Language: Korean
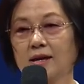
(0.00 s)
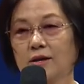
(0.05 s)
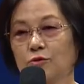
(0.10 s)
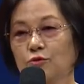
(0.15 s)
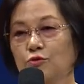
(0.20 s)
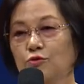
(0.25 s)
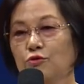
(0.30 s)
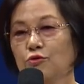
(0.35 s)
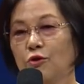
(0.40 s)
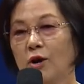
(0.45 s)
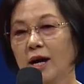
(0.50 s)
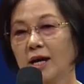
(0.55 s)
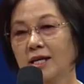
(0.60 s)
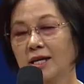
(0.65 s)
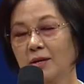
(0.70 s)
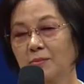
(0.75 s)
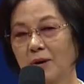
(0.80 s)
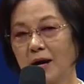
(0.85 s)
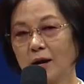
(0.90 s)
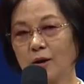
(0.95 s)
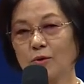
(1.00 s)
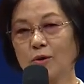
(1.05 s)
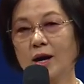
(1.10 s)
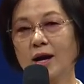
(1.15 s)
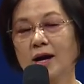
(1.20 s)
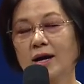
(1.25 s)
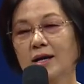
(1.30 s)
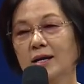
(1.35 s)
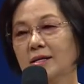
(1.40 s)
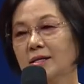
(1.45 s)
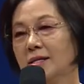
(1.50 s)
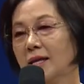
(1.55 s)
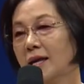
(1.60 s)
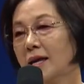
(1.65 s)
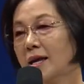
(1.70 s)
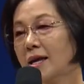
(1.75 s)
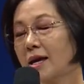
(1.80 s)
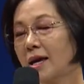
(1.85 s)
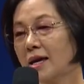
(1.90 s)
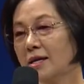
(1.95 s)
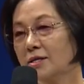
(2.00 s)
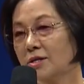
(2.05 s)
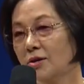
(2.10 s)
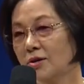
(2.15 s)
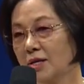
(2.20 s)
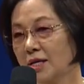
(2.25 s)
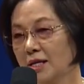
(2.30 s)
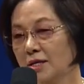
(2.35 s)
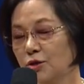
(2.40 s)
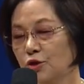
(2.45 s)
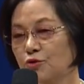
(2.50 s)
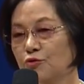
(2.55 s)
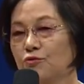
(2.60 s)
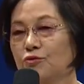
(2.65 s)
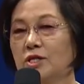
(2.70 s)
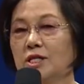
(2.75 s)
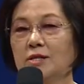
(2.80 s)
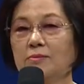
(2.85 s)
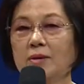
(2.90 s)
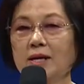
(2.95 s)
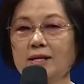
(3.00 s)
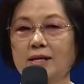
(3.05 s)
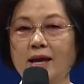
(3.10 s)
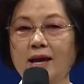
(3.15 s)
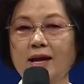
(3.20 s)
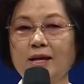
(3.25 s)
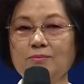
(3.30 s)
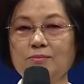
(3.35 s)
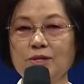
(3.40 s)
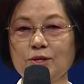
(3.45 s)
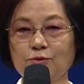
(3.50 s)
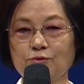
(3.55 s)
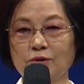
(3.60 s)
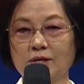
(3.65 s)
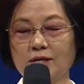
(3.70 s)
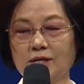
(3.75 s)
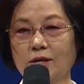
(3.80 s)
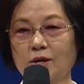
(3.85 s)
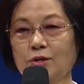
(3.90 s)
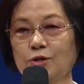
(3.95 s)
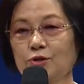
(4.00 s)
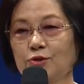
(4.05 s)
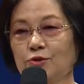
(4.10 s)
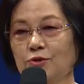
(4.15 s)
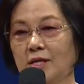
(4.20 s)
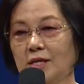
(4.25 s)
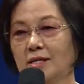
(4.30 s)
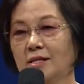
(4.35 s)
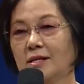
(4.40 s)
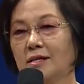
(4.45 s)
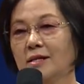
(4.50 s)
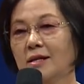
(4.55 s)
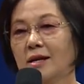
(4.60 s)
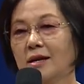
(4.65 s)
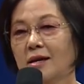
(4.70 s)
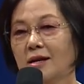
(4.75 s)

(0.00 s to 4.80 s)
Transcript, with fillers: 꿈과 희망과 세계적인 중심의 대한민국이 설 수 있는